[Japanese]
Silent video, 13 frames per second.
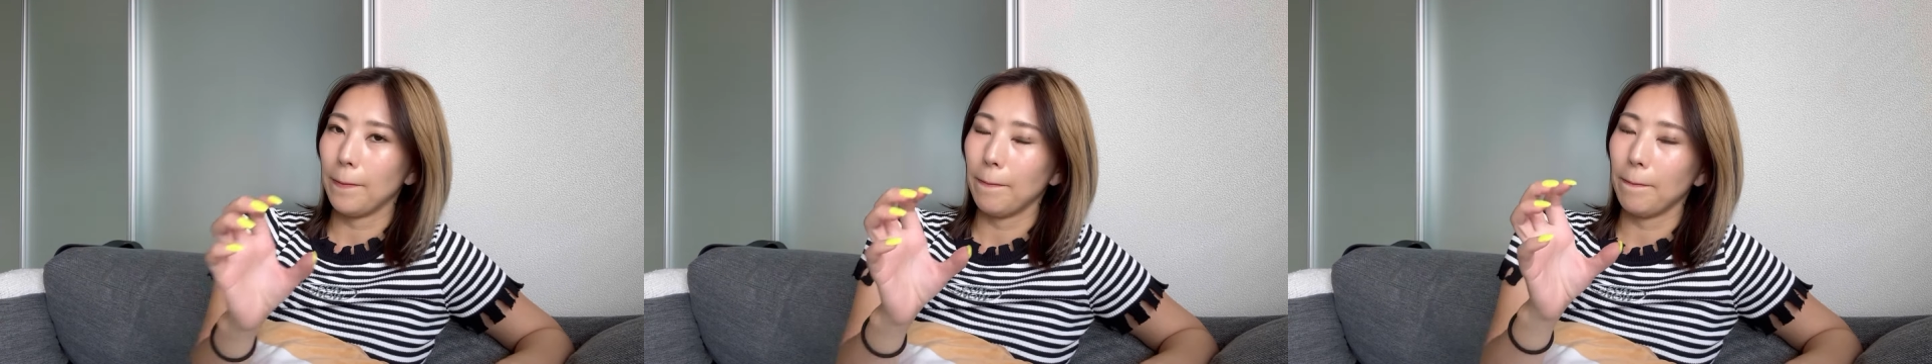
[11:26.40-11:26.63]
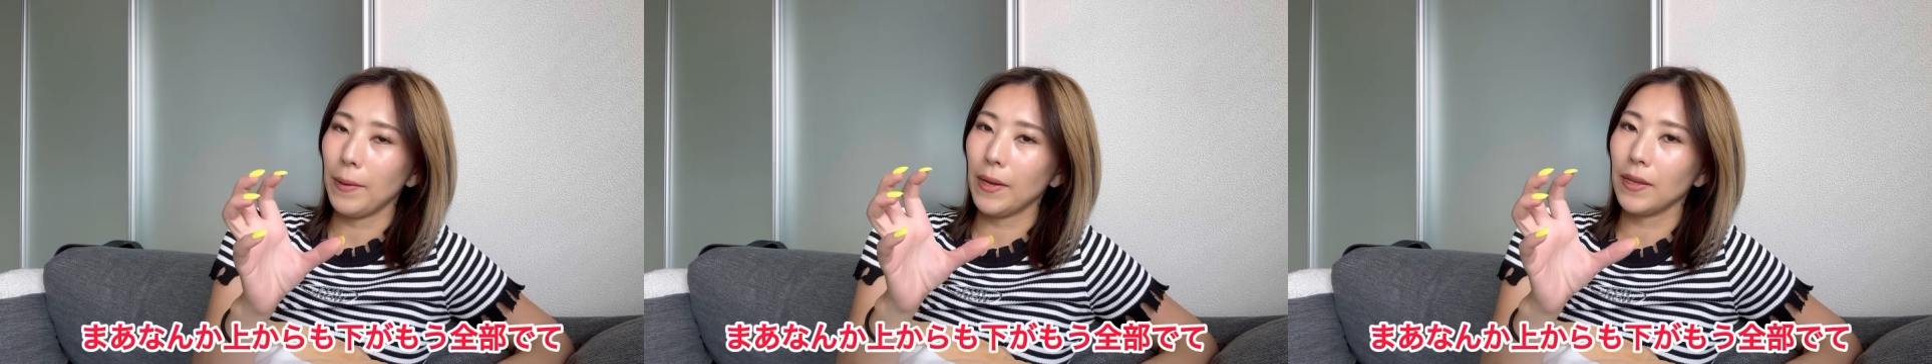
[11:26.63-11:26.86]

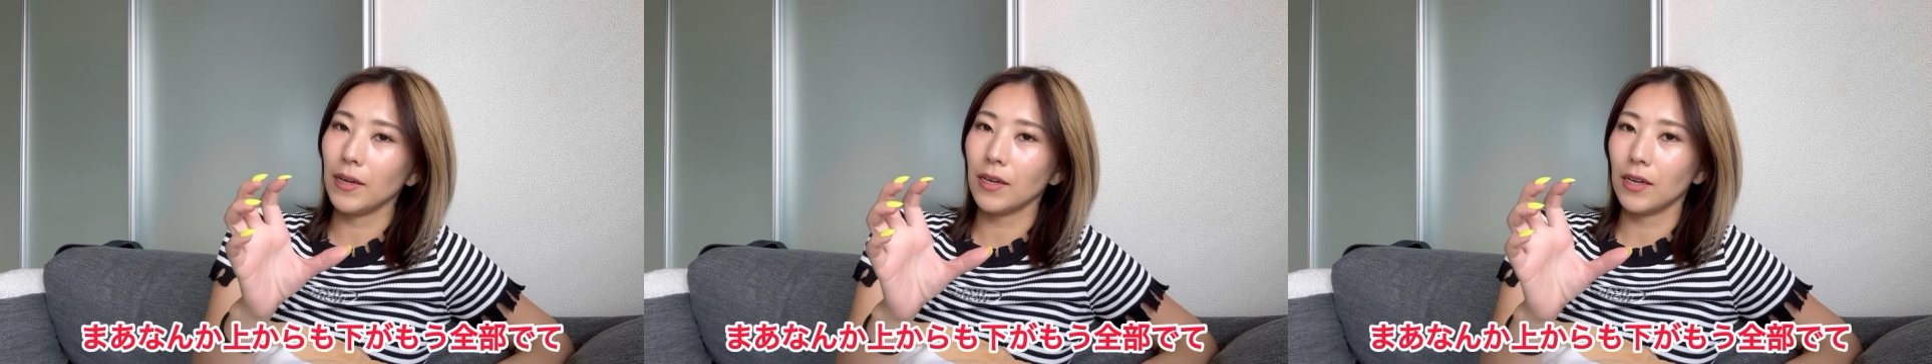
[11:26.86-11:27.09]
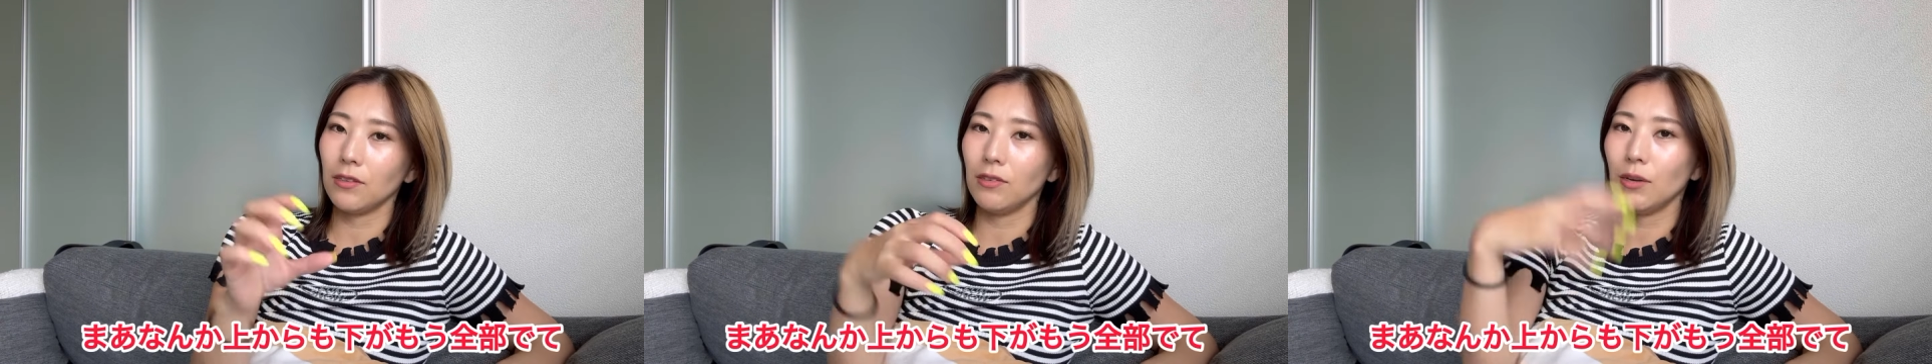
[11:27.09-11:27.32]
まあなん
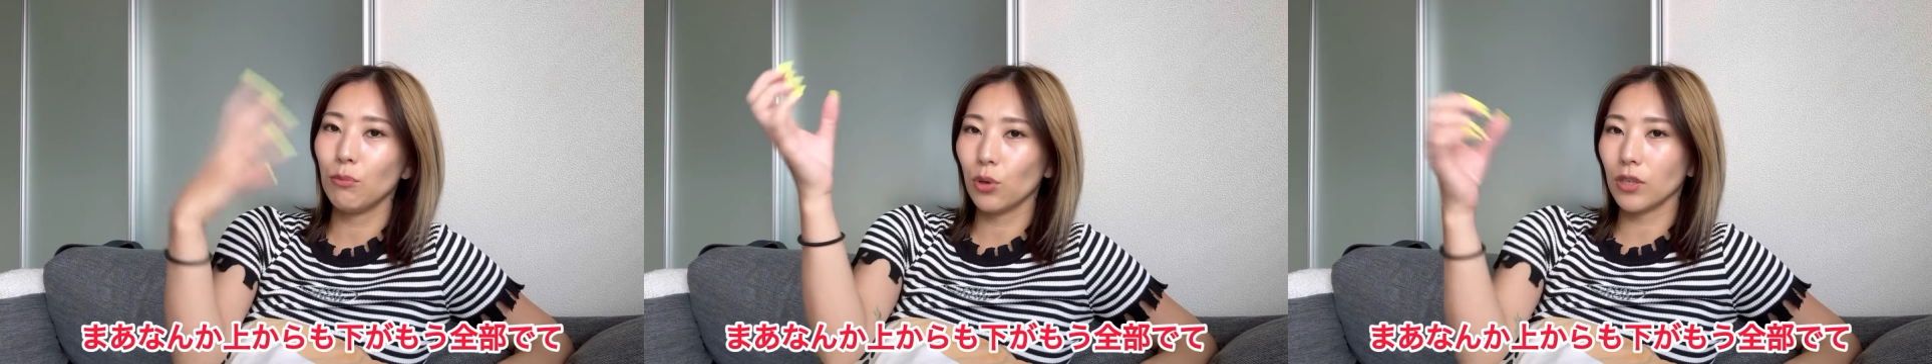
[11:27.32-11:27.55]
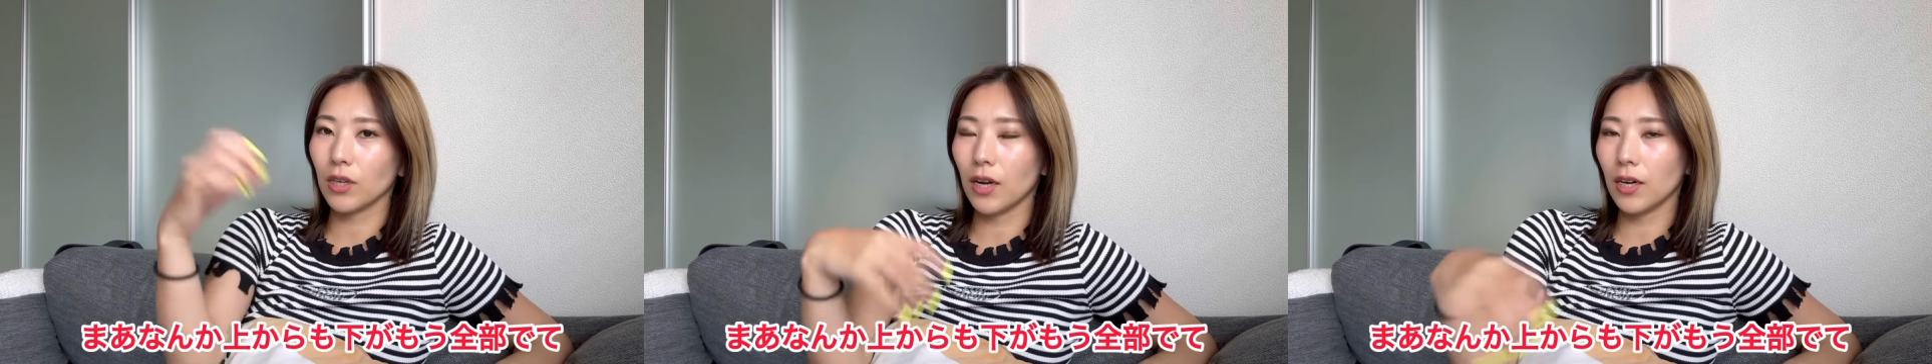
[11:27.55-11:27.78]
か上
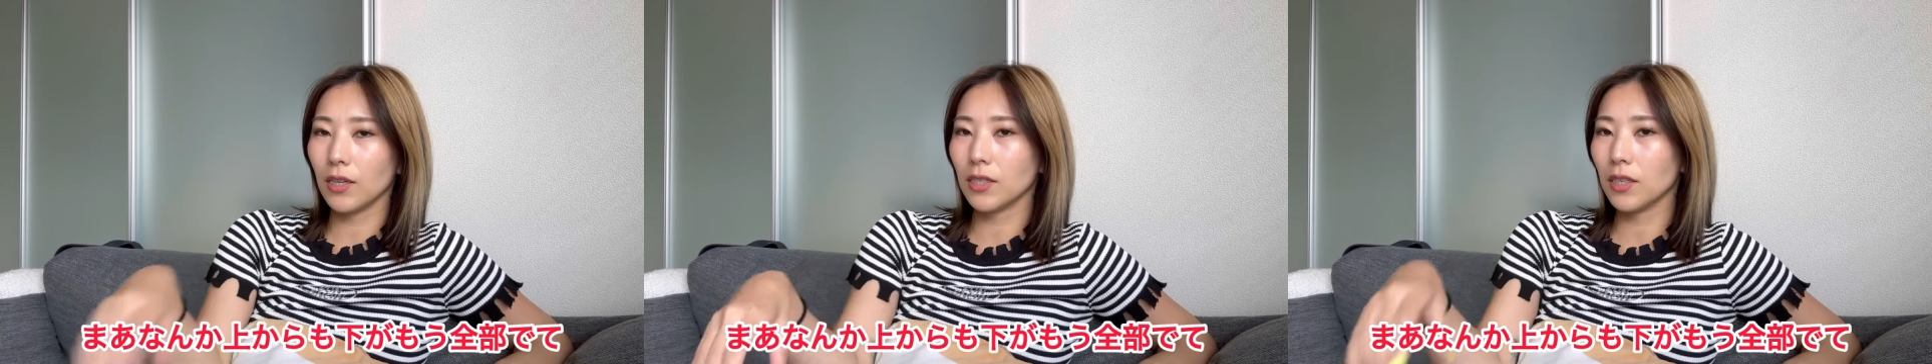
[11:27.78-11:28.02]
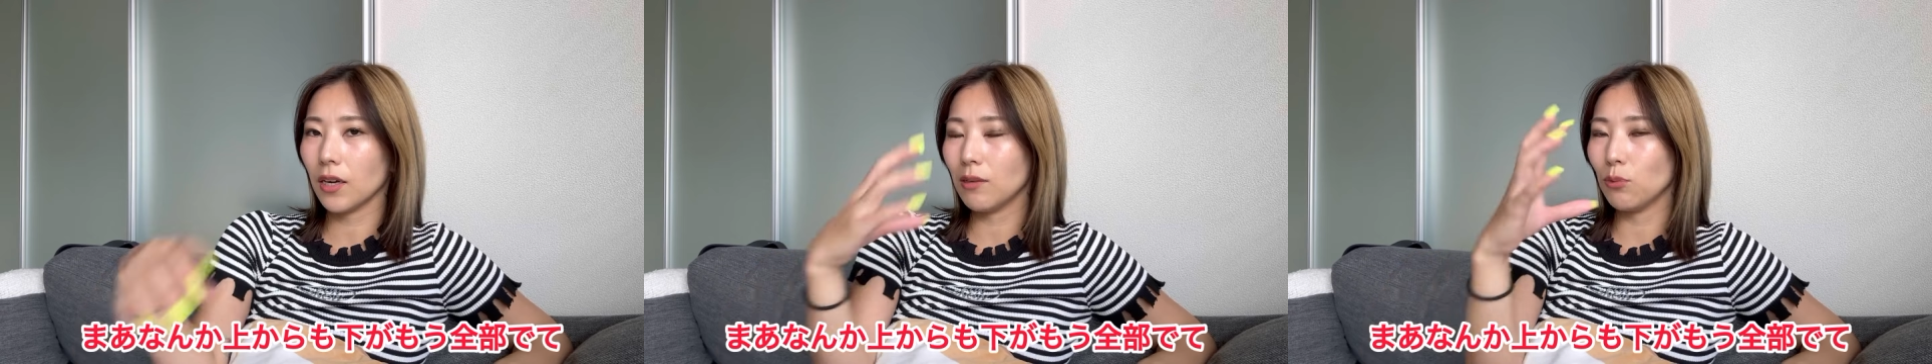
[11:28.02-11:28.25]
もから
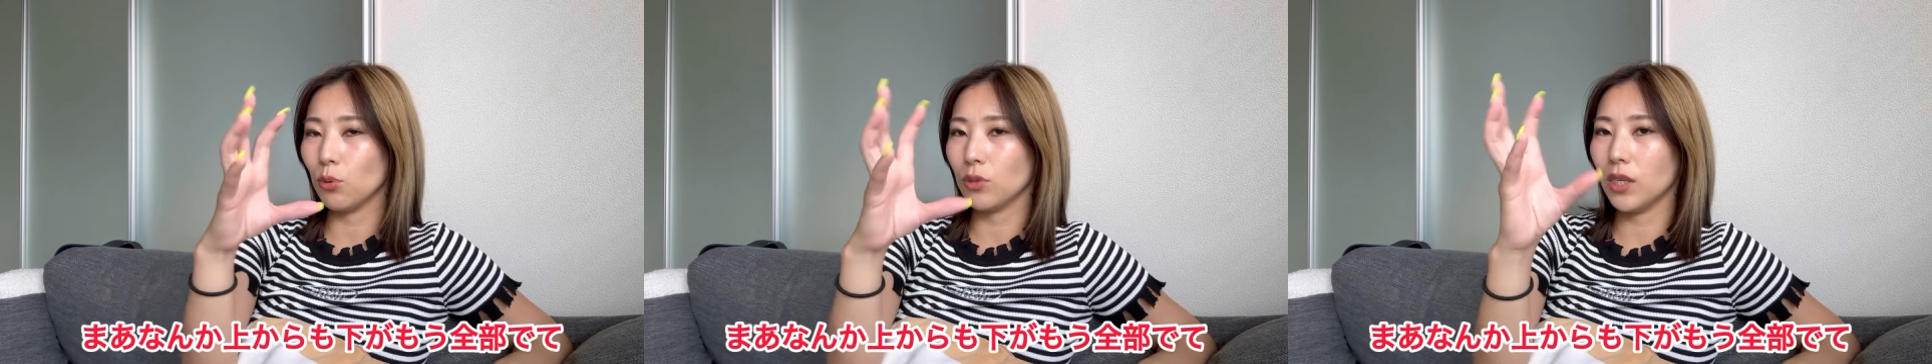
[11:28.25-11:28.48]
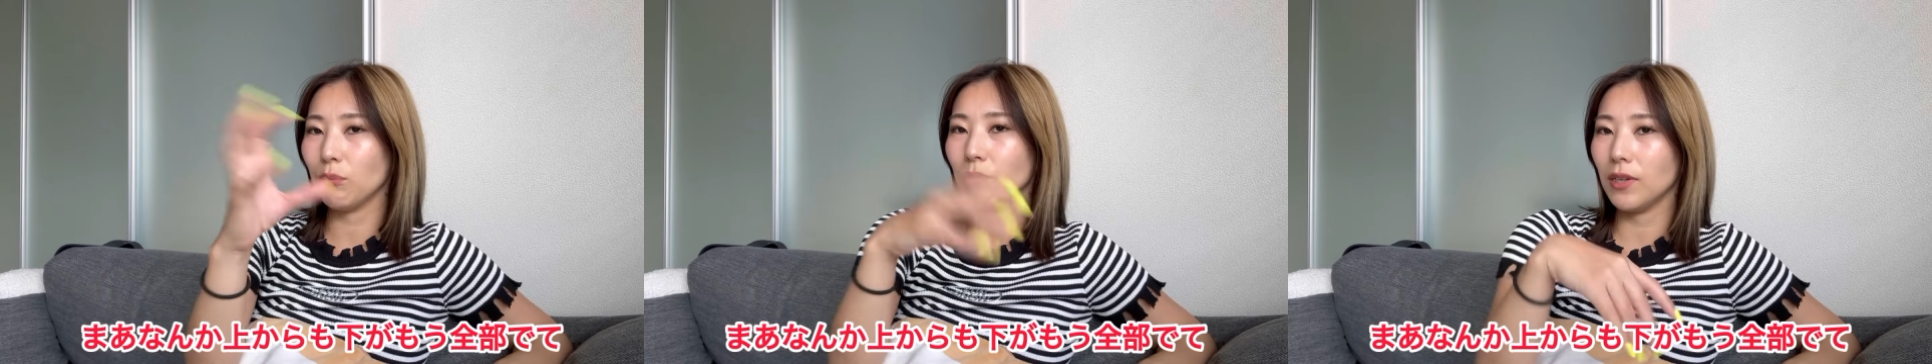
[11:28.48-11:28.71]
下からも
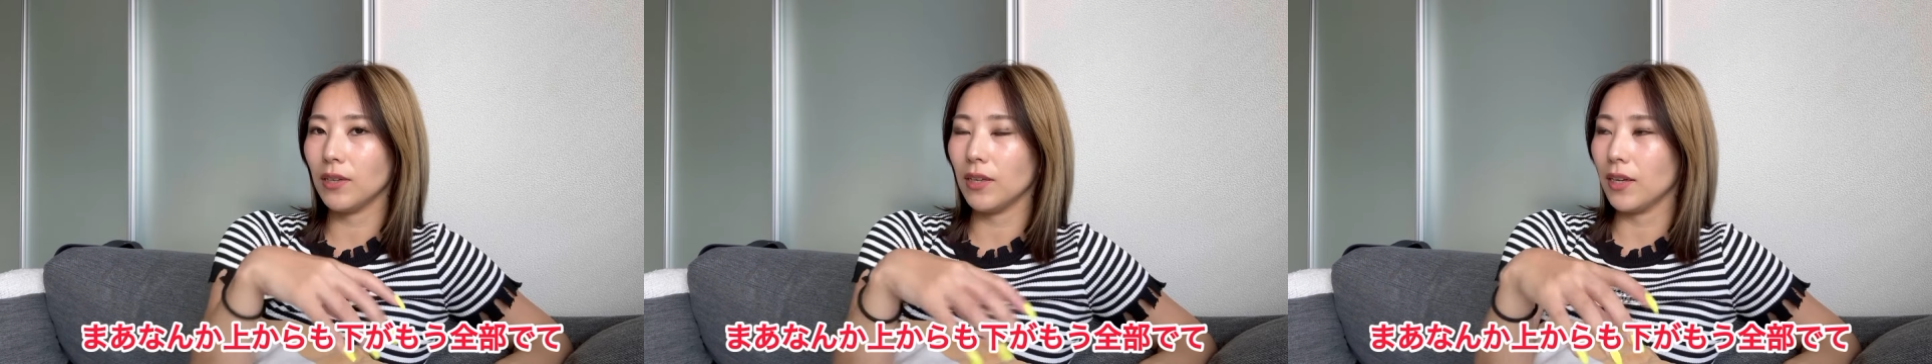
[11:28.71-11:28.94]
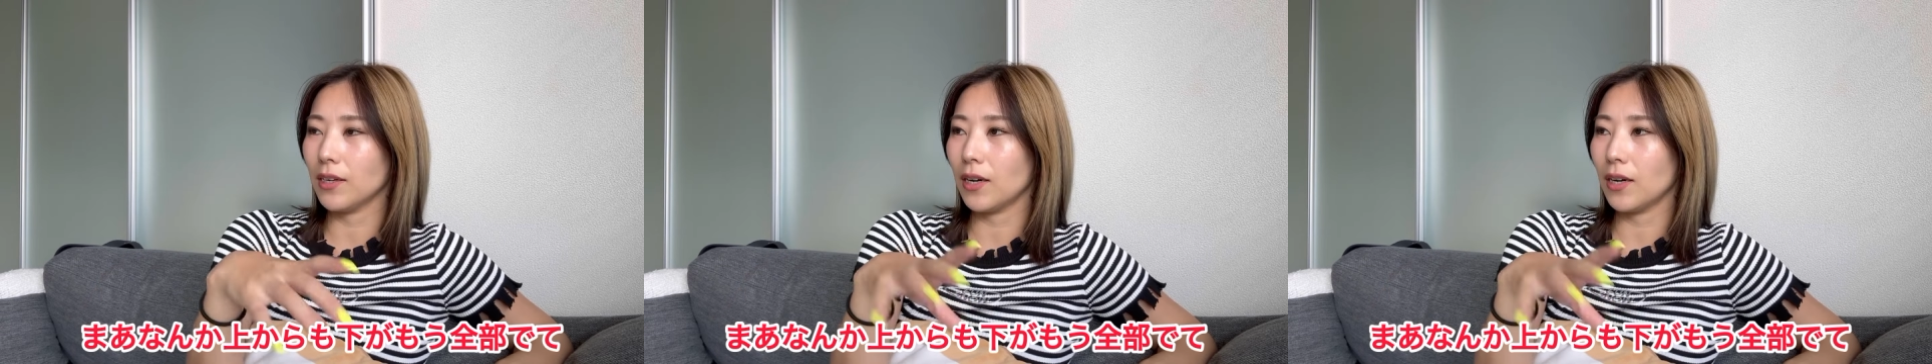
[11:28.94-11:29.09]
全部出て、